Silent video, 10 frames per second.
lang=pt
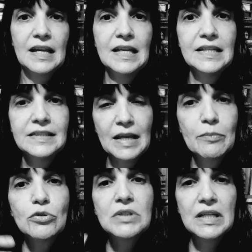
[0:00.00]
ele tem
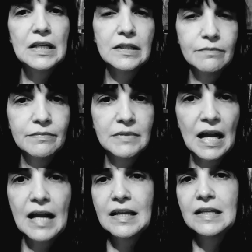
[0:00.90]
poder,
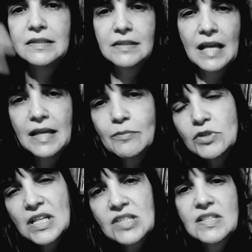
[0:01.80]
tá? Ele tem,
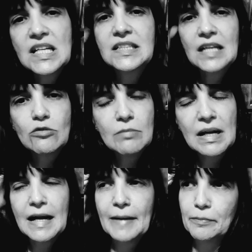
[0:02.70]
muitas vezes ele está
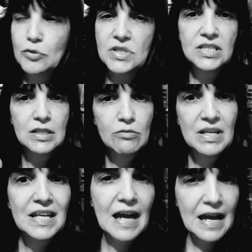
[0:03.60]
numa posição
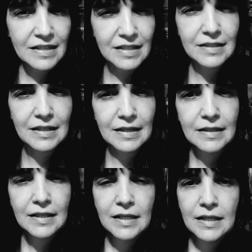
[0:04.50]
hierárquica
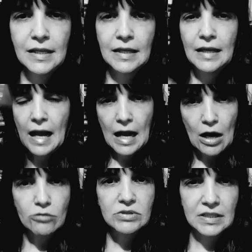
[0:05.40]

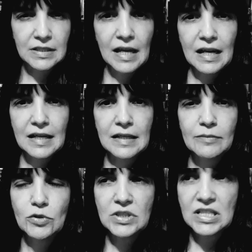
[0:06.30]
alta, tá?
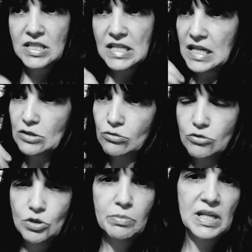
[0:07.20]
Muitas vezes ele é dono
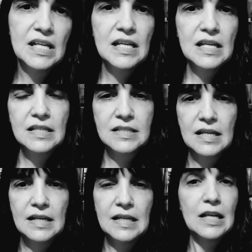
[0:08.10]
de
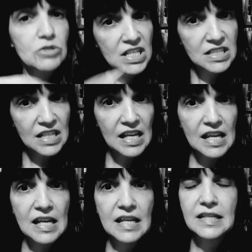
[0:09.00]
empresa, ele é o
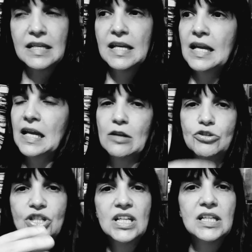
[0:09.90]
sensei, ele é o
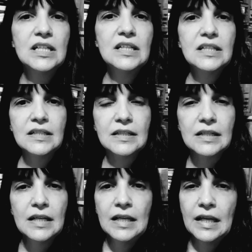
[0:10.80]
shihan,
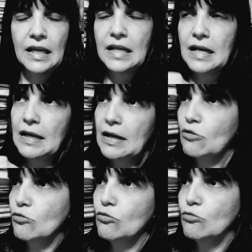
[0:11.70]
ele é
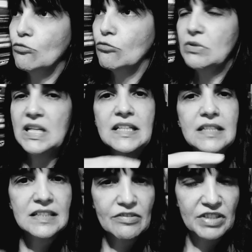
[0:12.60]
o
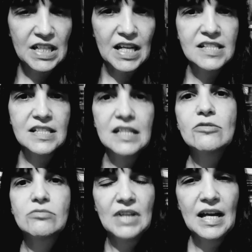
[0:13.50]
líder da
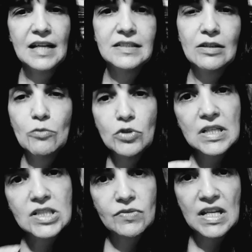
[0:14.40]
federação, tá? Então,
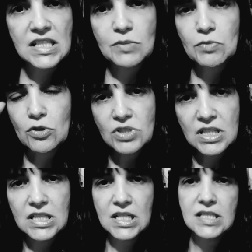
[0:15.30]
muitas vezes, porque é o
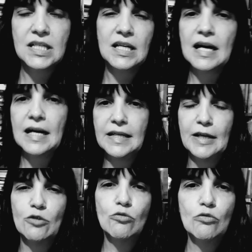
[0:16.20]
seguinte, esse cara,
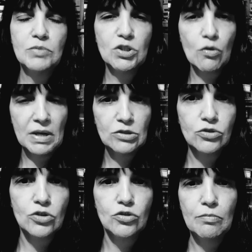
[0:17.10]
o psicopata ou
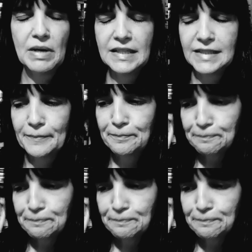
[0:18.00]
sociopata,